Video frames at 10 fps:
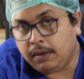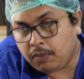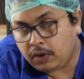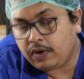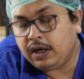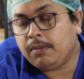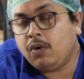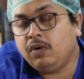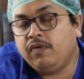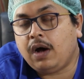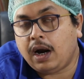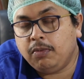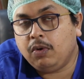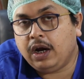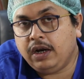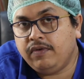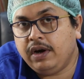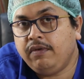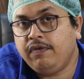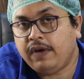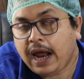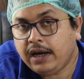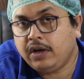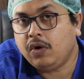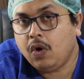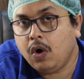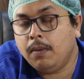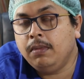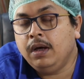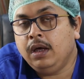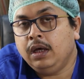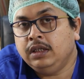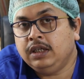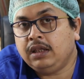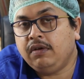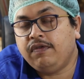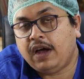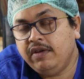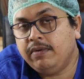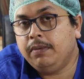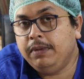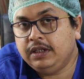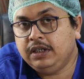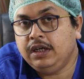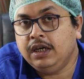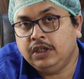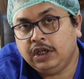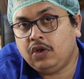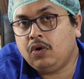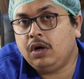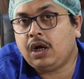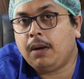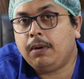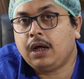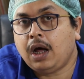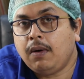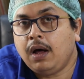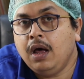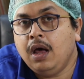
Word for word: মডারেট অ্যামাউন্ট অফ কার্বোহাইড্রেট ফ্যাট কম যাতে ফাইবার বেশি সে ধরনের খাবার খাওয়া